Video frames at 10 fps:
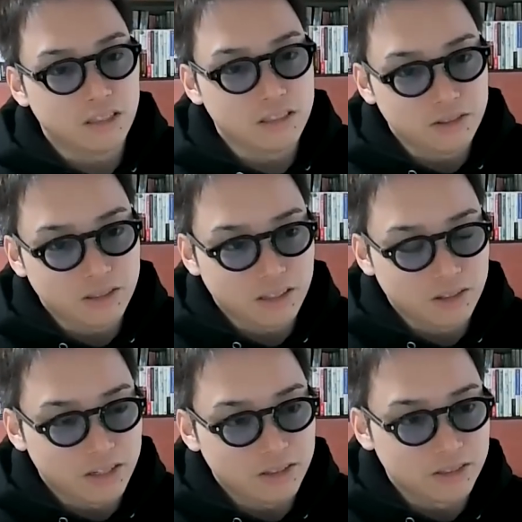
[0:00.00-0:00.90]
外注の
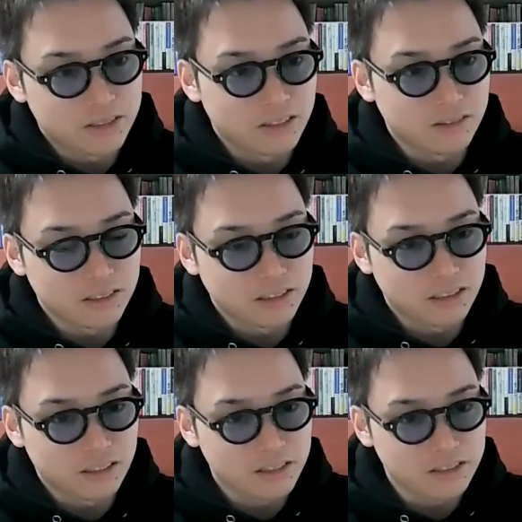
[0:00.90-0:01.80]
方とやり取りしてるんです
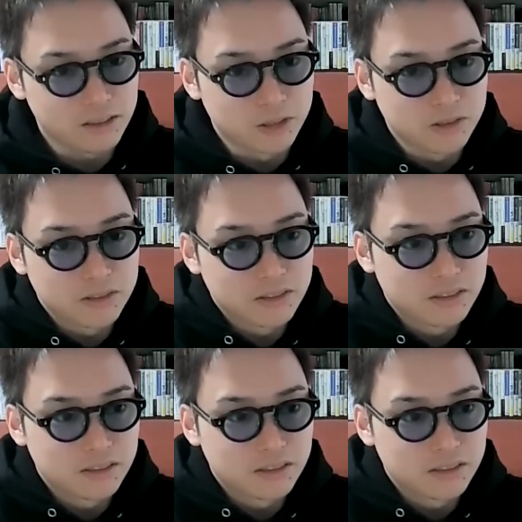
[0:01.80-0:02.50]
が、何回言っても